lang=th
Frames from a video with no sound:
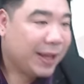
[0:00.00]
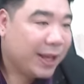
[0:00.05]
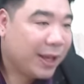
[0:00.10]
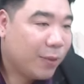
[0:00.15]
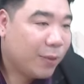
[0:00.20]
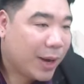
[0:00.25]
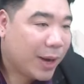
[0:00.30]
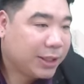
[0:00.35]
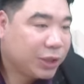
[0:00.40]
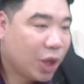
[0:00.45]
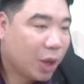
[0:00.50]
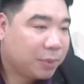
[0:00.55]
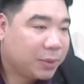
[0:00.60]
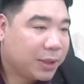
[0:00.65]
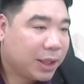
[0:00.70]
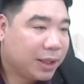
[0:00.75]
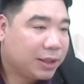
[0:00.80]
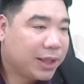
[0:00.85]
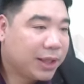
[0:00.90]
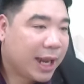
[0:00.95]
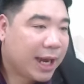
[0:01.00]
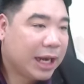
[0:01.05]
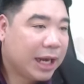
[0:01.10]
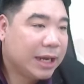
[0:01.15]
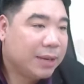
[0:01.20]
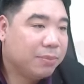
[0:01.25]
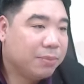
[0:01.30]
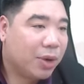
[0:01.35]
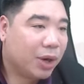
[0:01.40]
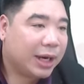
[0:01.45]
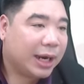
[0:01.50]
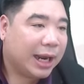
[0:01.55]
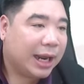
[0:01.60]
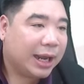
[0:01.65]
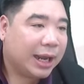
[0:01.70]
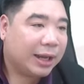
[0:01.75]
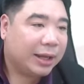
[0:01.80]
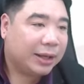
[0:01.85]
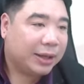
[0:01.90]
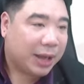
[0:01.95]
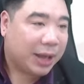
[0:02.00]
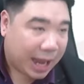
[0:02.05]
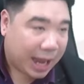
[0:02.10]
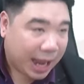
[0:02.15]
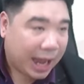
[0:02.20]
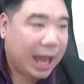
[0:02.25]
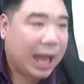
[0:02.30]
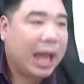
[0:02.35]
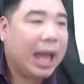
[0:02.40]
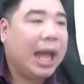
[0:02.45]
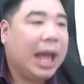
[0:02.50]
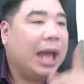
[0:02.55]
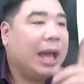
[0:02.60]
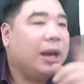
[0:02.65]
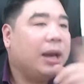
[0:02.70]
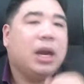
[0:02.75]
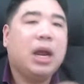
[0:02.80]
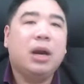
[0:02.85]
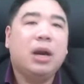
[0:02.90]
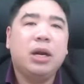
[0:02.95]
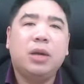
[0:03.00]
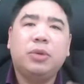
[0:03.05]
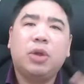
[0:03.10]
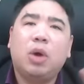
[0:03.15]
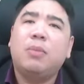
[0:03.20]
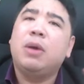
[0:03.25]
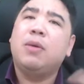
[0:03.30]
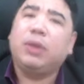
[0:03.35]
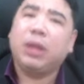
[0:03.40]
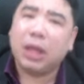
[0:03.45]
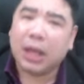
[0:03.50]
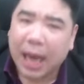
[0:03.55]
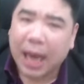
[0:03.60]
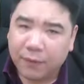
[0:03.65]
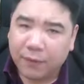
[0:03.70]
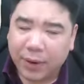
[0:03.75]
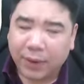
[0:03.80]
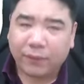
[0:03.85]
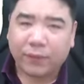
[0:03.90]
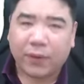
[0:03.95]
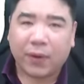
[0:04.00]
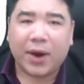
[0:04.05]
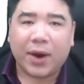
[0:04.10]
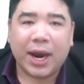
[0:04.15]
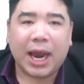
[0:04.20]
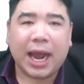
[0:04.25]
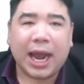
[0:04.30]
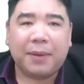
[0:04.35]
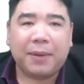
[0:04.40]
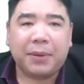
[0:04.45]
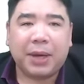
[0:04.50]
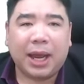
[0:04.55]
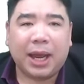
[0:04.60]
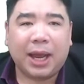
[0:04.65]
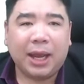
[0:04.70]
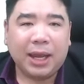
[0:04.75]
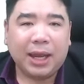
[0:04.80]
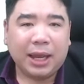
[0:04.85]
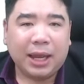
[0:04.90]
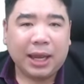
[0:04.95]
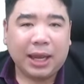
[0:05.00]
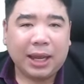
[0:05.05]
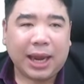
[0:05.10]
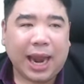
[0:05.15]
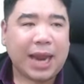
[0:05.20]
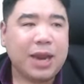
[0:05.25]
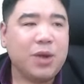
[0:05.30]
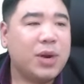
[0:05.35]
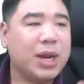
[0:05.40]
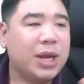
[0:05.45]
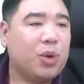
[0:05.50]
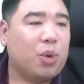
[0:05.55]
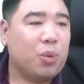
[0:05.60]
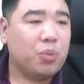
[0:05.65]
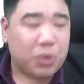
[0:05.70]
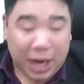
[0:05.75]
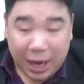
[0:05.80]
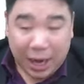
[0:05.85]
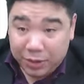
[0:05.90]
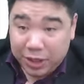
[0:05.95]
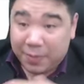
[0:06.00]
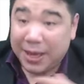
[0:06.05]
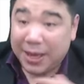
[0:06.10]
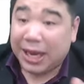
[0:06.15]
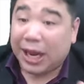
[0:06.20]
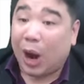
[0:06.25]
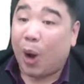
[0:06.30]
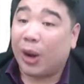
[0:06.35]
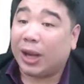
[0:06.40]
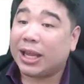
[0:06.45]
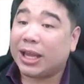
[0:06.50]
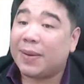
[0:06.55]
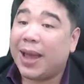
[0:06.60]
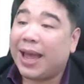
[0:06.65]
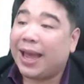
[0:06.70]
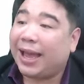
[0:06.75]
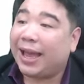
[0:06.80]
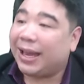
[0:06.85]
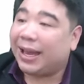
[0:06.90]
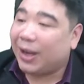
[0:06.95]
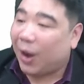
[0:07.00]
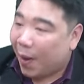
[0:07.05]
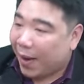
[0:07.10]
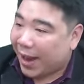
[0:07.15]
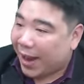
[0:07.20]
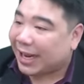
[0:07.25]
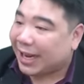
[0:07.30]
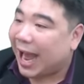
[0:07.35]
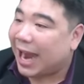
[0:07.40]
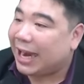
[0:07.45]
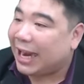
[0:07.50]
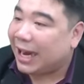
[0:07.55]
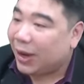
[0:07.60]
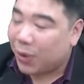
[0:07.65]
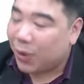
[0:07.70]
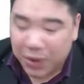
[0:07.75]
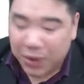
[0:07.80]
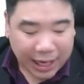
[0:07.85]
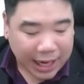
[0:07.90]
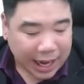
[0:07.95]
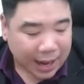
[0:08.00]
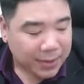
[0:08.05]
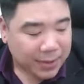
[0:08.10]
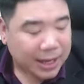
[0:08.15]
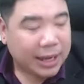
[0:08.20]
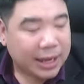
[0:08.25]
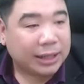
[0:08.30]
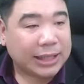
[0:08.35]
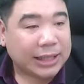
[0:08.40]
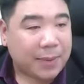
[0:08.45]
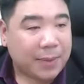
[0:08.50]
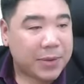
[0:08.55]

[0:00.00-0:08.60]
วันสอบตื่นเต้นหรือหมดนะอ่าเรื่องนี้ต้องมีวิธีการฝึกฝนนะครับ นะใครอยู่ในกลุ่มอยู่แล้วมันจะมีกล่องใช่ไหมกล่องแห่งการเรียนรู้นะครับทำ